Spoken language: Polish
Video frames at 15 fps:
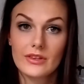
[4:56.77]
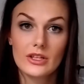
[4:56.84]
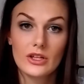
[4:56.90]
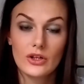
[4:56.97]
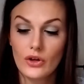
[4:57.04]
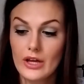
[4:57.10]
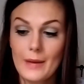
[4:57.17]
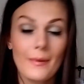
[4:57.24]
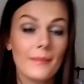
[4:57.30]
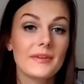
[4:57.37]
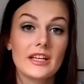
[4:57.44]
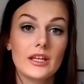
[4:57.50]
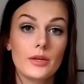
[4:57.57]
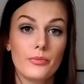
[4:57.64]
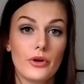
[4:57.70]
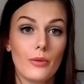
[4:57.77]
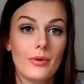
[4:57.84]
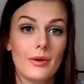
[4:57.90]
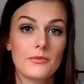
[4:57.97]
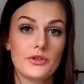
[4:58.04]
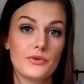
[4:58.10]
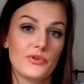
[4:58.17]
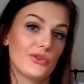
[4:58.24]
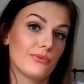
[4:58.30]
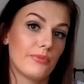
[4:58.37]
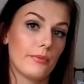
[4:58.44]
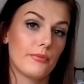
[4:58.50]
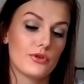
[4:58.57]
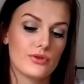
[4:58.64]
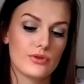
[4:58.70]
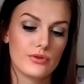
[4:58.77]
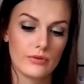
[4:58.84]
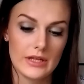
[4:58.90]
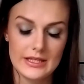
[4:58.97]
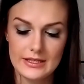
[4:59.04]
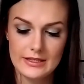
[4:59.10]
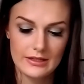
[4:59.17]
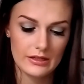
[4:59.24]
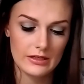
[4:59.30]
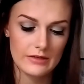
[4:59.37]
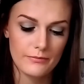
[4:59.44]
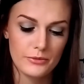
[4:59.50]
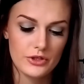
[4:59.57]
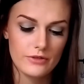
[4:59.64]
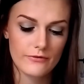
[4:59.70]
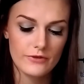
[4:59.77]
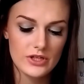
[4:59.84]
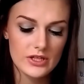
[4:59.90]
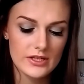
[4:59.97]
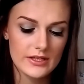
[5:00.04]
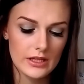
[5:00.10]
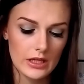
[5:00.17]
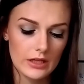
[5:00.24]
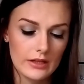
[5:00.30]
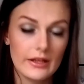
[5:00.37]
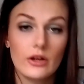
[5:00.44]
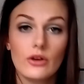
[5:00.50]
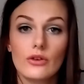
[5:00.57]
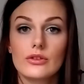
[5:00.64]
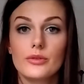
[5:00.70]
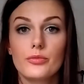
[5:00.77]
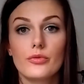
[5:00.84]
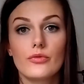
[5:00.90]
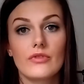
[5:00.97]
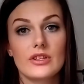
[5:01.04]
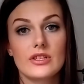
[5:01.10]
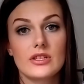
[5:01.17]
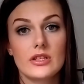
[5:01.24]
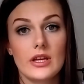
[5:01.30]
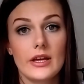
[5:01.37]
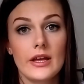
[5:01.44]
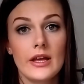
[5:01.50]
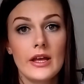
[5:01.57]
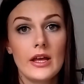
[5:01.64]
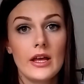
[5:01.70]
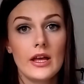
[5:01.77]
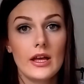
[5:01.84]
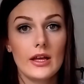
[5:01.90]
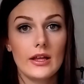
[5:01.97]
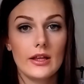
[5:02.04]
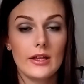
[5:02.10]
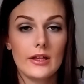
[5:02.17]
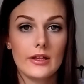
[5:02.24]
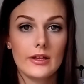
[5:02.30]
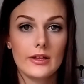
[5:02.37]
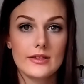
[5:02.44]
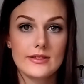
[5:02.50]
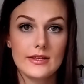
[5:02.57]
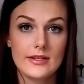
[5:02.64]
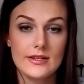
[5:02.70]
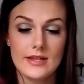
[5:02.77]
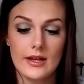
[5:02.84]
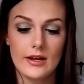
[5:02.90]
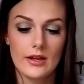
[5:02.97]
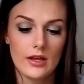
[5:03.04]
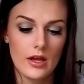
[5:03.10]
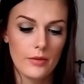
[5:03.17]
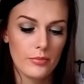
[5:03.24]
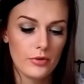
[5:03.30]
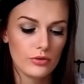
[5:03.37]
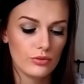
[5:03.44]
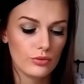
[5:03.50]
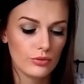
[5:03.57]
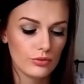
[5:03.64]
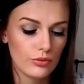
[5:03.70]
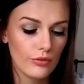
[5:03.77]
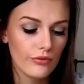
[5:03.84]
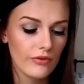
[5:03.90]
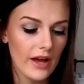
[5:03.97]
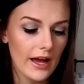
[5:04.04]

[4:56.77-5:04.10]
tylko ja mam taki problem, czy on po prostu jest y, przy wszystkich tego typu właśnie y, z tej serii e, produktów,